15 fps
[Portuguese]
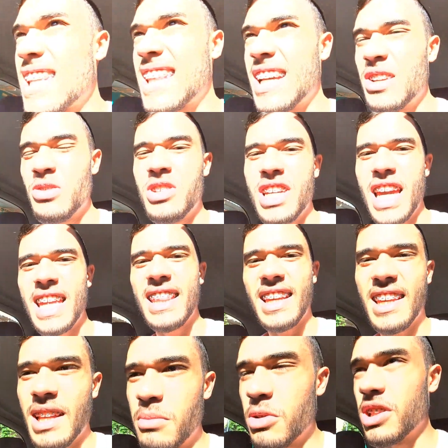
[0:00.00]
já tá no jeito,
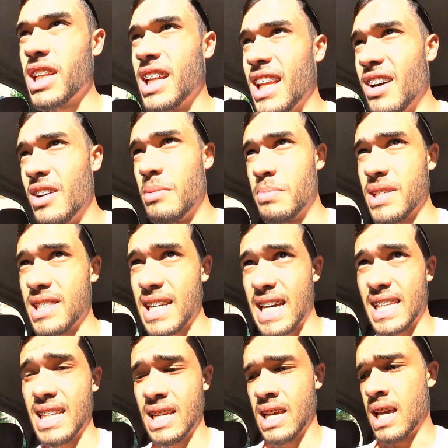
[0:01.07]
daquele modelão,
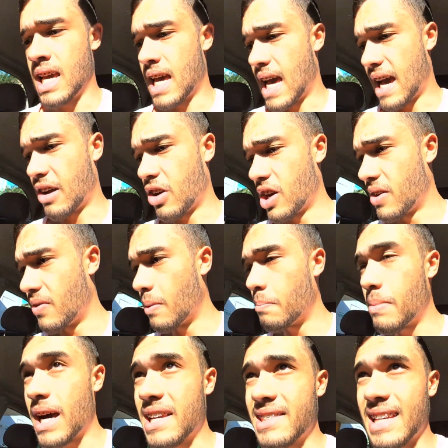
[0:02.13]
rapaziada. Agora
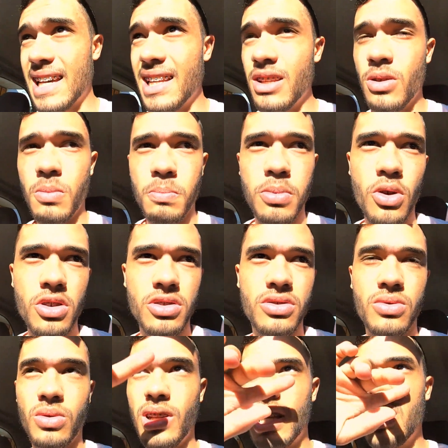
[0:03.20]
vamos passar ali no
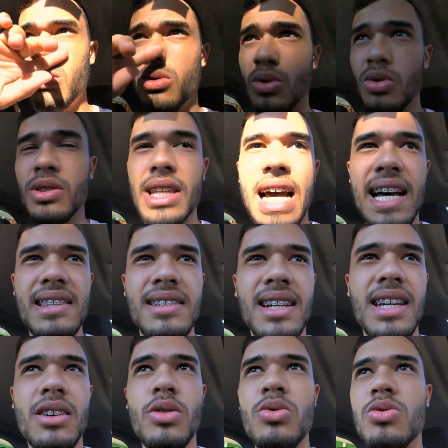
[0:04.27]
posto, lá no Lunasa,
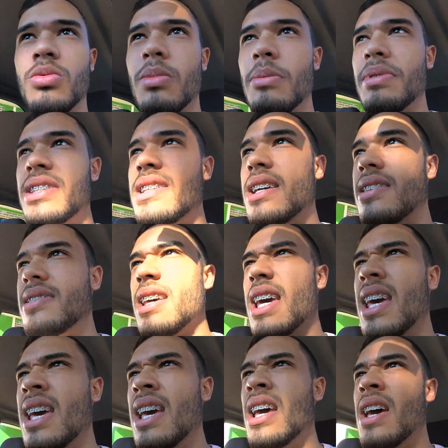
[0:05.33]
né, que eu costumo
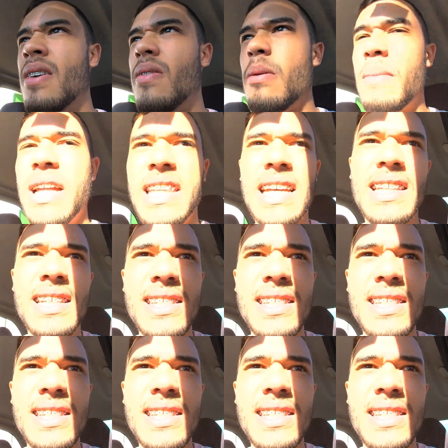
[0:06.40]
abastecer. Vamos até